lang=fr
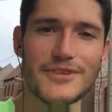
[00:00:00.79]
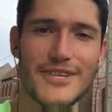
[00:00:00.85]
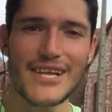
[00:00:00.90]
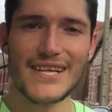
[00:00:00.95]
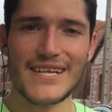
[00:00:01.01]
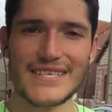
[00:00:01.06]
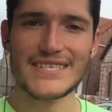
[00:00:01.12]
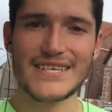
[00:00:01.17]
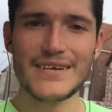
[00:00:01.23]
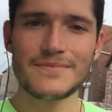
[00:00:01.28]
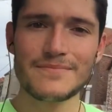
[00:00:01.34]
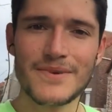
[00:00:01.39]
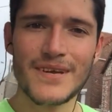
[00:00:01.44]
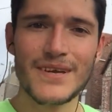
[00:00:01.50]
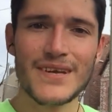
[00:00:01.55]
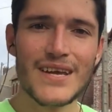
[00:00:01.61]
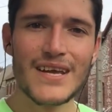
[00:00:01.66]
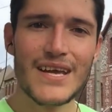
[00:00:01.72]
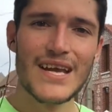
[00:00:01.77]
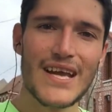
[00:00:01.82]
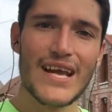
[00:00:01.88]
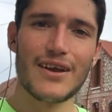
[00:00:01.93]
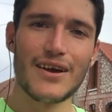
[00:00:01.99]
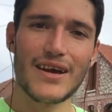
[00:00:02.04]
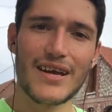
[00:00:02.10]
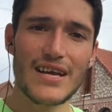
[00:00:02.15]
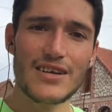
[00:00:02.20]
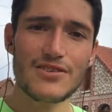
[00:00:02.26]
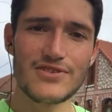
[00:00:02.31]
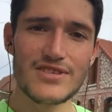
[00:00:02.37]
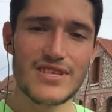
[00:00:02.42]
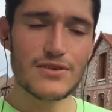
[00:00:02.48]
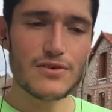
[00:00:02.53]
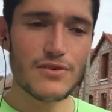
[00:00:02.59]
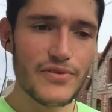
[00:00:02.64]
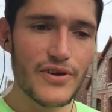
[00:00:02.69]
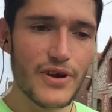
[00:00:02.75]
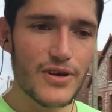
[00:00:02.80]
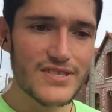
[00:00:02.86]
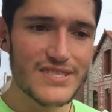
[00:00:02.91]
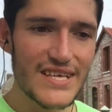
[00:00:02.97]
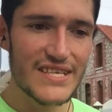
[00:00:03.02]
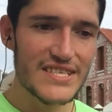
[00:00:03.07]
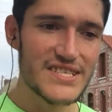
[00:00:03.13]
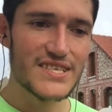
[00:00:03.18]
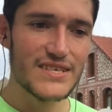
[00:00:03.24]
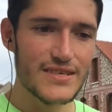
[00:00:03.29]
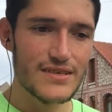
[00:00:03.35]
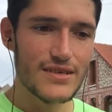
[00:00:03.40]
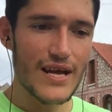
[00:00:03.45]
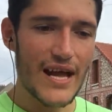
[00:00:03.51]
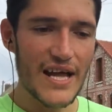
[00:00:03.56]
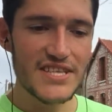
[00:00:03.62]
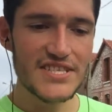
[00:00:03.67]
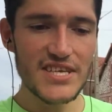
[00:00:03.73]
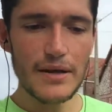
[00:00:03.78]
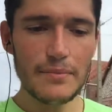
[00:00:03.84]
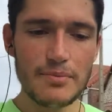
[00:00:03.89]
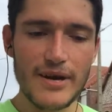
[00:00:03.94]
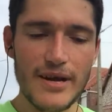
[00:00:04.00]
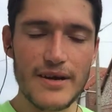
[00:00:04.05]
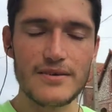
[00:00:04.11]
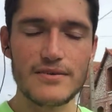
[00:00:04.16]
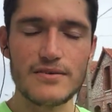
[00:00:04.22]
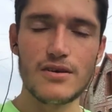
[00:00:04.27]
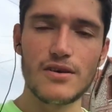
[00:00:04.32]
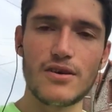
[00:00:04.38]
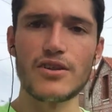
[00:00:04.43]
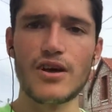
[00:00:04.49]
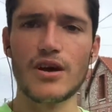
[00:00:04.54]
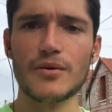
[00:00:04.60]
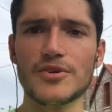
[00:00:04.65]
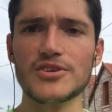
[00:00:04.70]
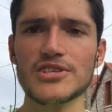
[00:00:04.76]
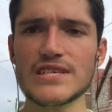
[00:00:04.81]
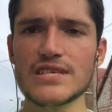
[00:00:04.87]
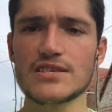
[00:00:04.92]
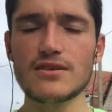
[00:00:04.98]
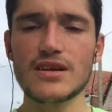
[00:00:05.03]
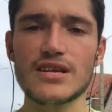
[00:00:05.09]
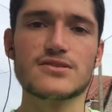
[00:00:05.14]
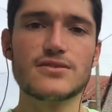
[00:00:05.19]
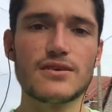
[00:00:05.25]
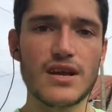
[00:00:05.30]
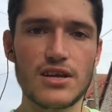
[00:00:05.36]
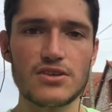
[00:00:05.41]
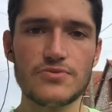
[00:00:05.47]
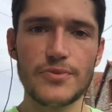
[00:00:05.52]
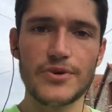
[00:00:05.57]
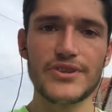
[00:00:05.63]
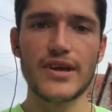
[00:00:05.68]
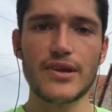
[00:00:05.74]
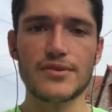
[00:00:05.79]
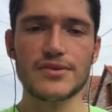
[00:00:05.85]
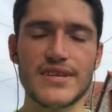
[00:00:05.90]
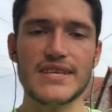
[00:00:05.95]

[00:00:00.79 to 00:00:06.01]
Mental d'Acier. Alors hier, je faisais une conférence à, Dieppe, en Normandie, sur les secrets du mental au